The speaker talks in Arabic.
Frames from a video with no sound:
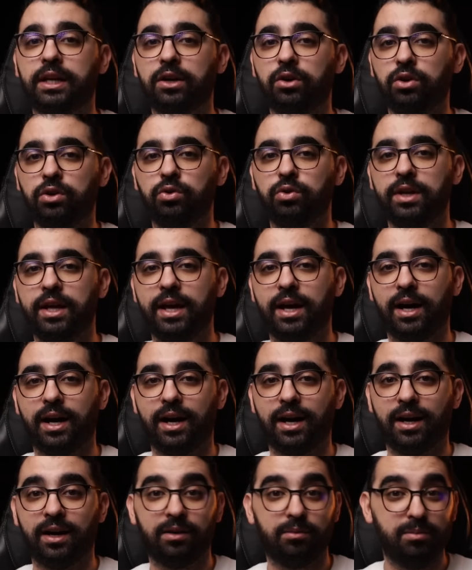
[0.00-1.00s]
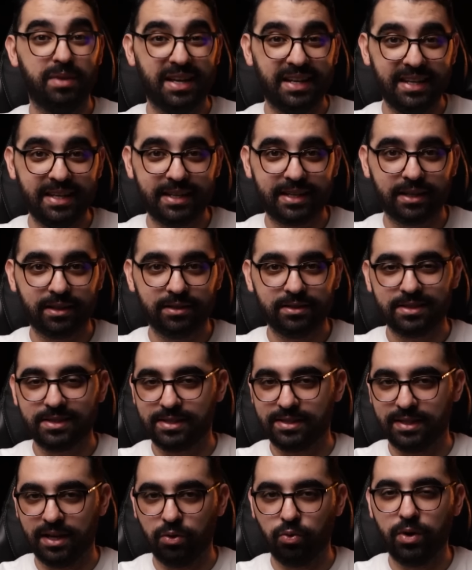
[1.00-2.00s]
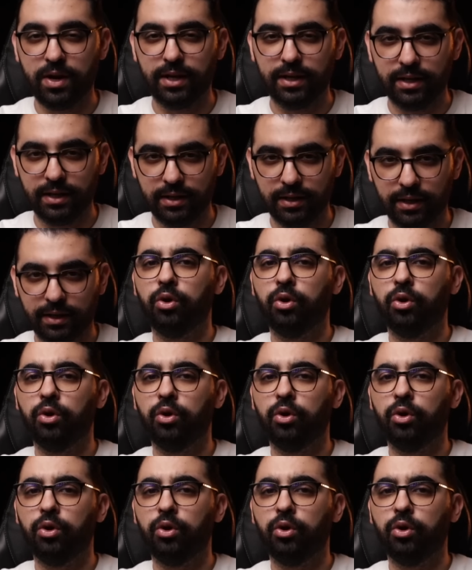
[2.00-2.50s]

كيقولوا ليها مليكه الزهوانيه